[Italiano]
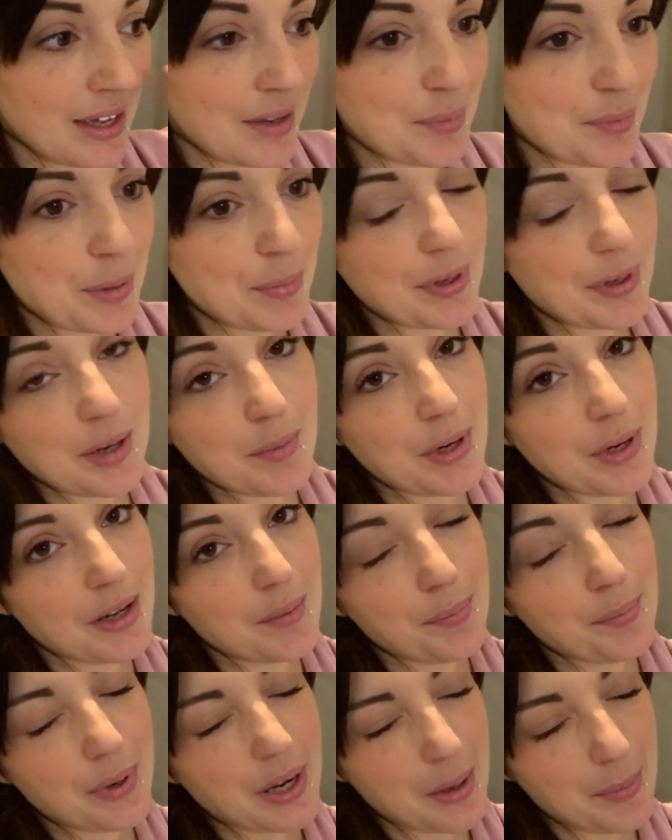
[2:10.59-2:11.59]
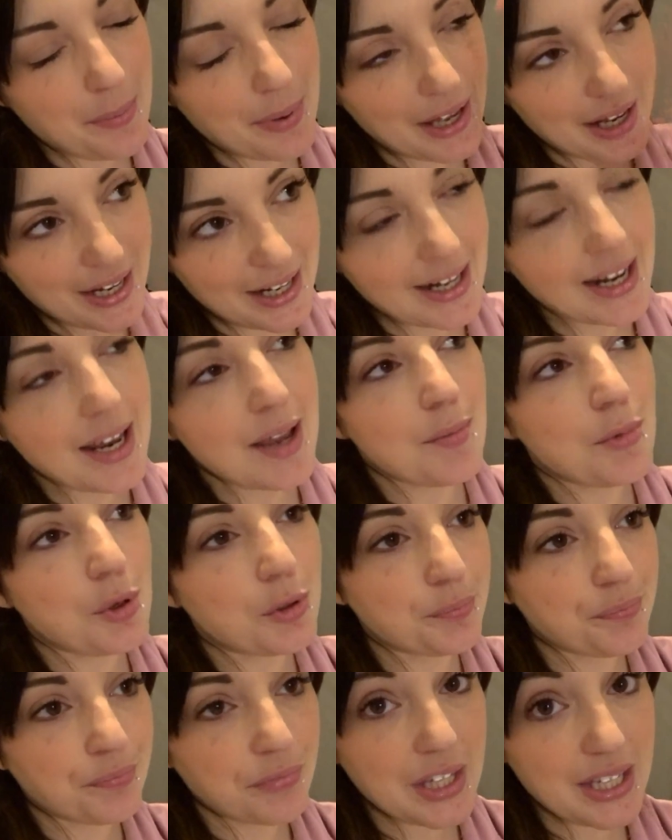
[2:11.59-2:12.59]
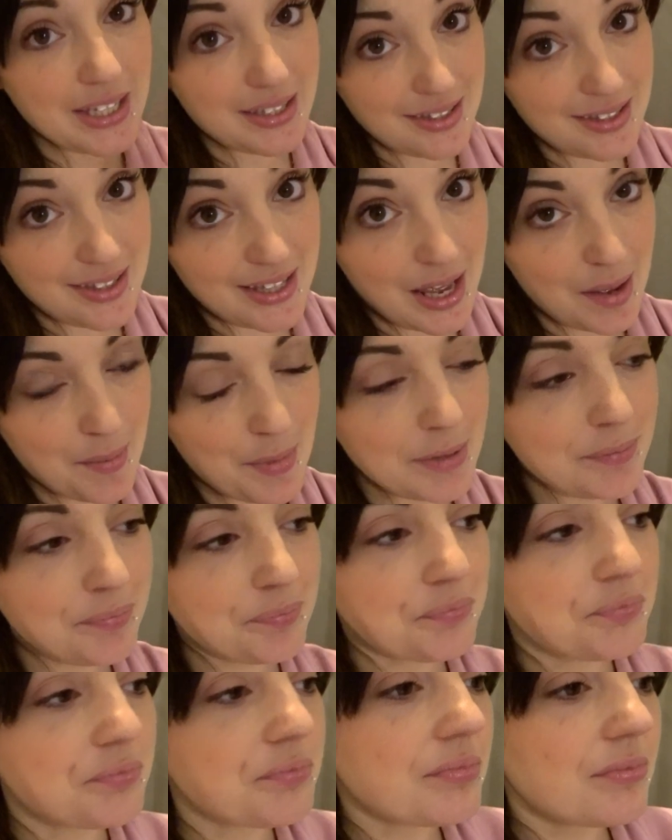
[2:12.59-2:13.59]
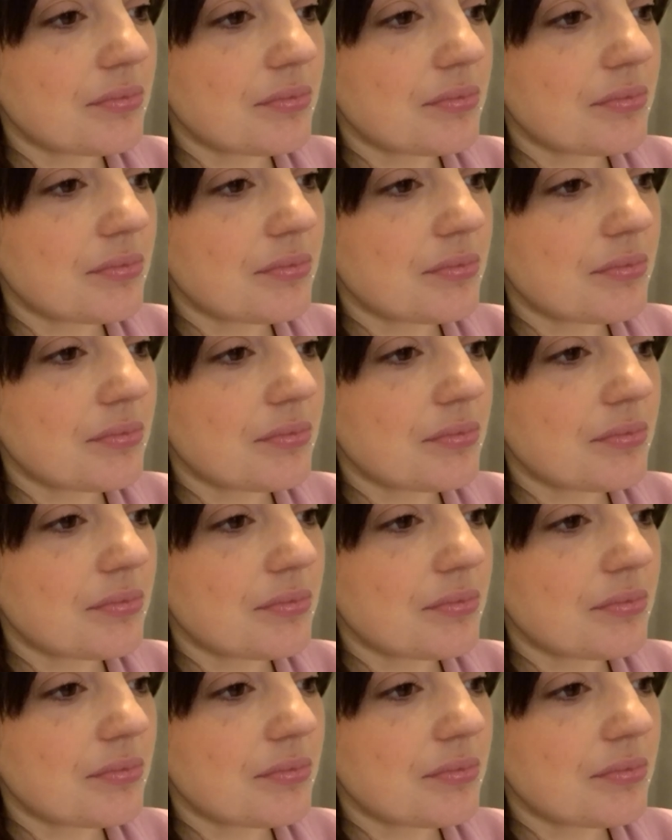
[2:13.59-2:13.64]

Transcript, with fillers: prepareremo insieme